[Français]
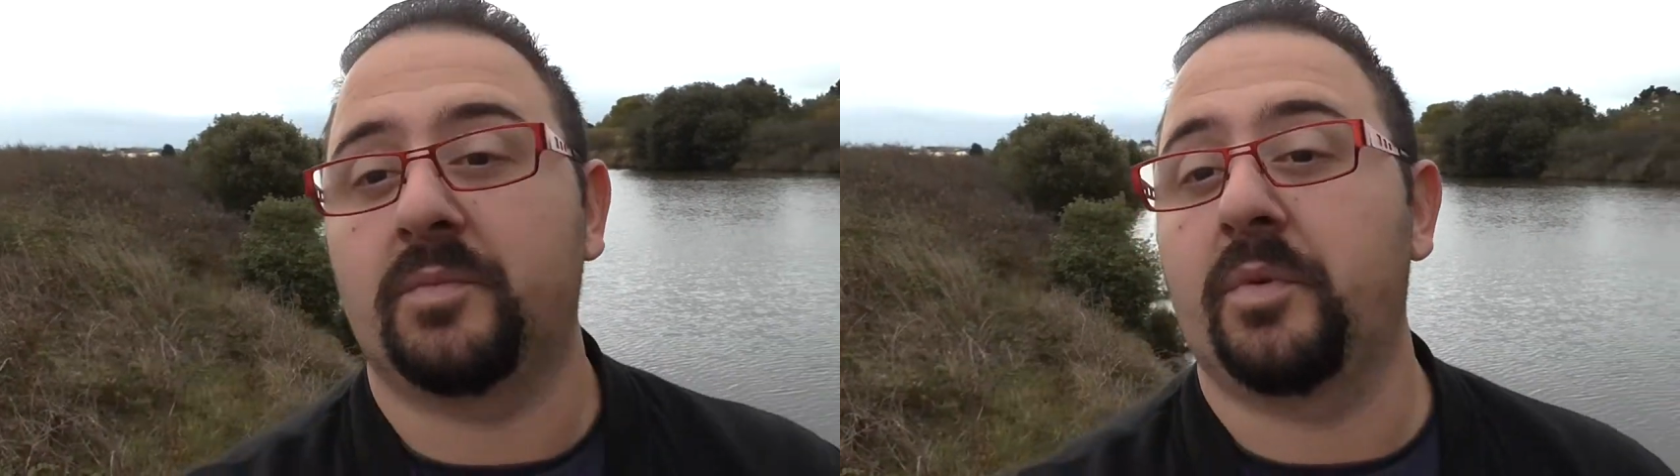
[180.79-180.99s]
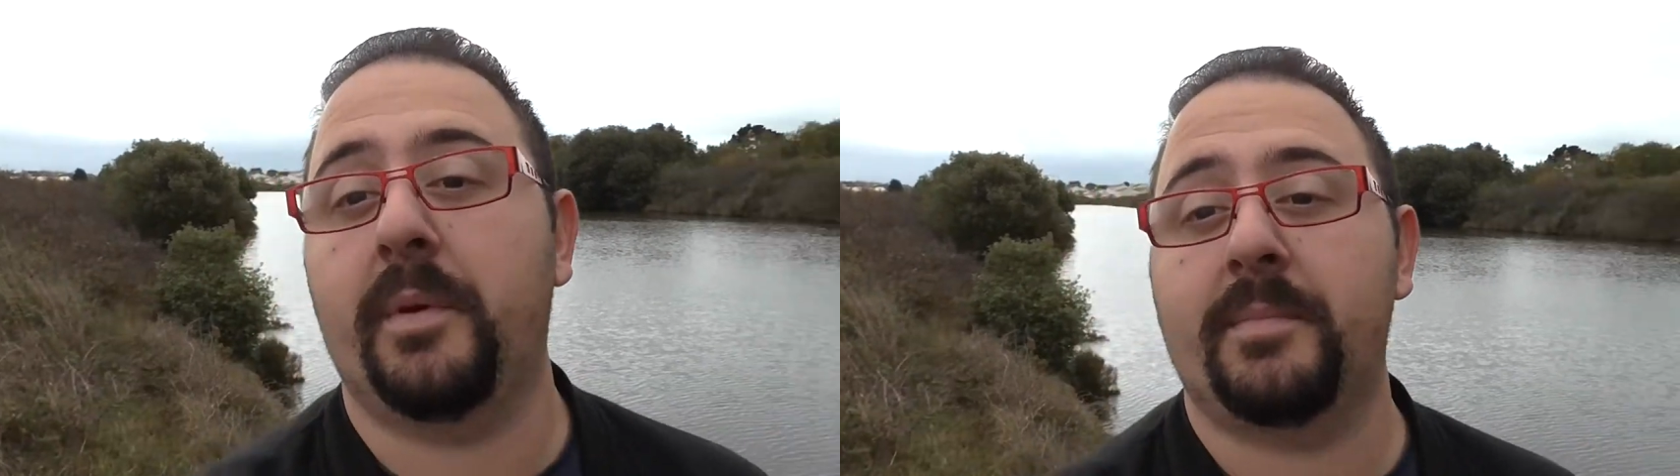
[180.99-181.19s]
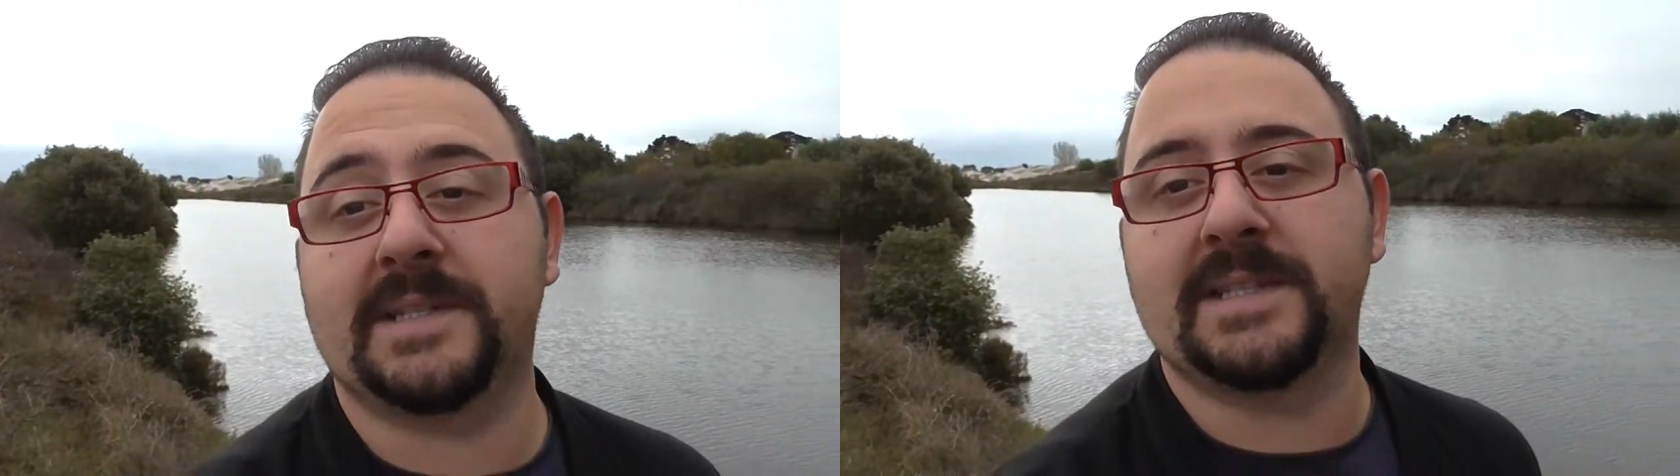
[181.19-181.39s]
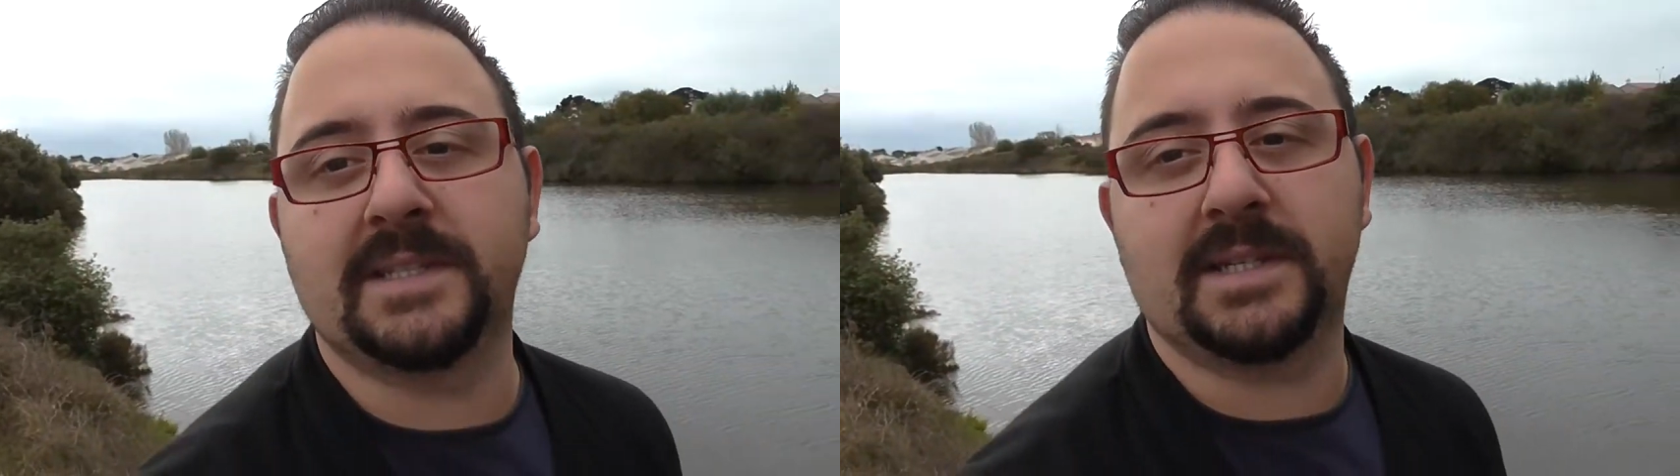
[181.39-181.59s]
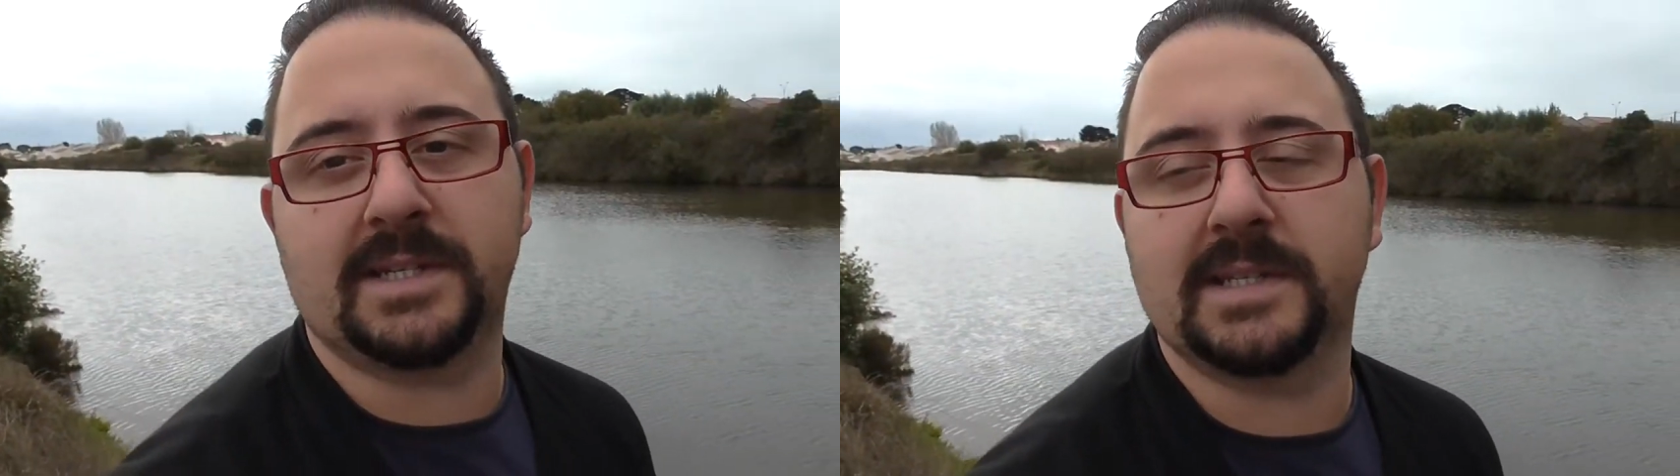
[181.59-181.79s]
on peut pas
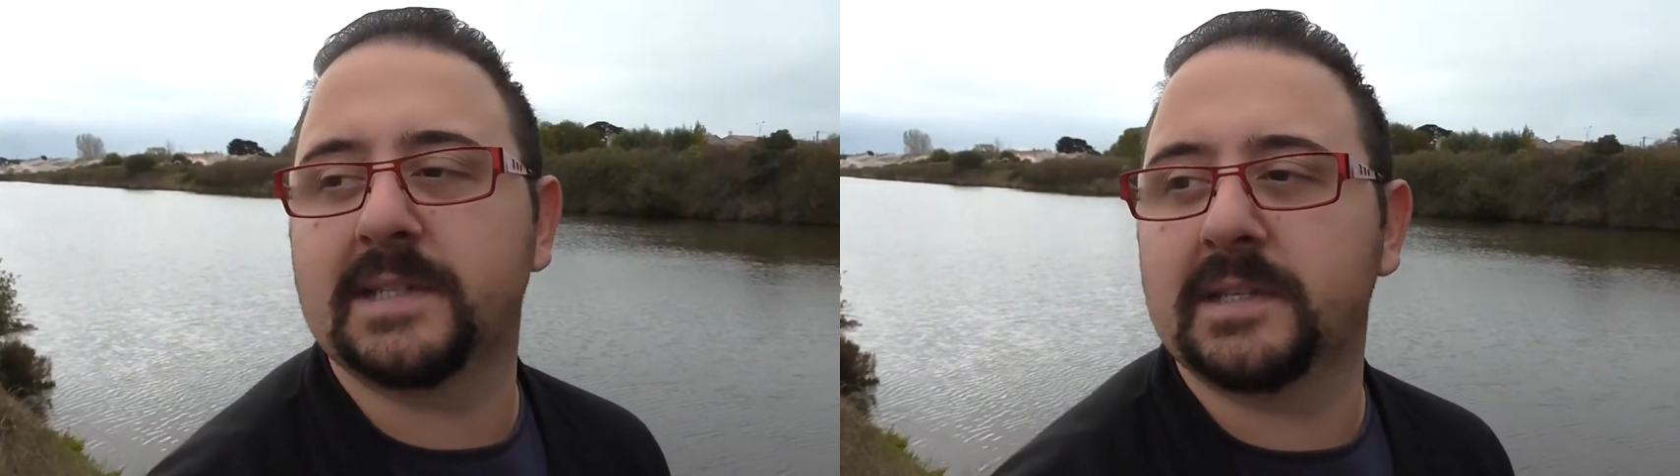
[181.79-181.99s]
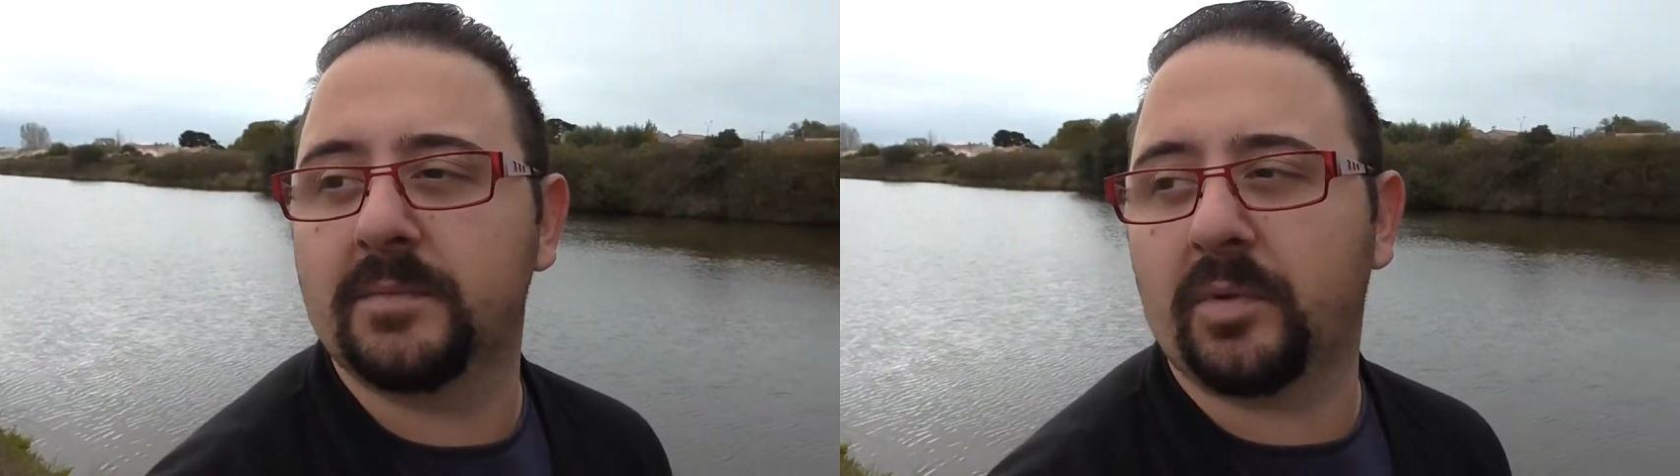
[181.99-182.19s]
passer, j'ai essayé,